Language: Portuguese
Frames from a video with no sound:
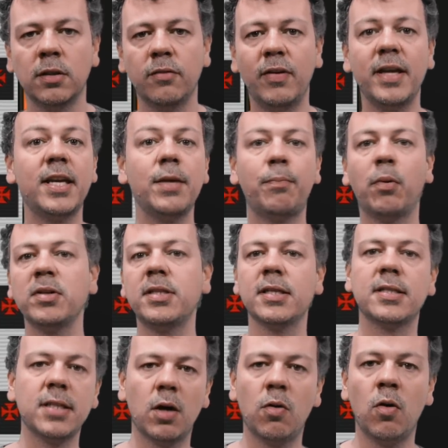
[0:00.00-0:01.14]
ver em que
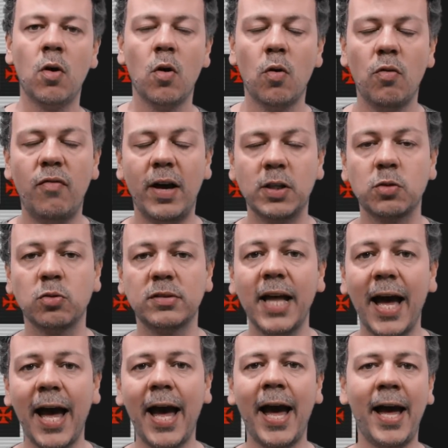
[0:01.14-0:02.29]
posição o Vasco
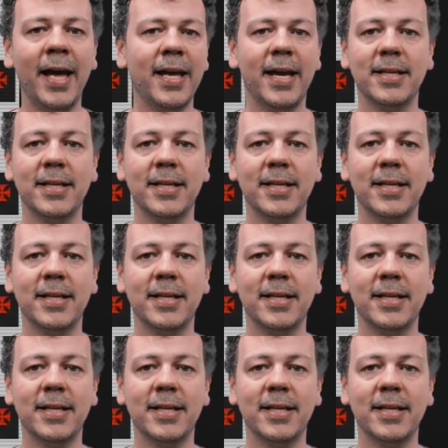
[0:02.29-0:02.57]
tá,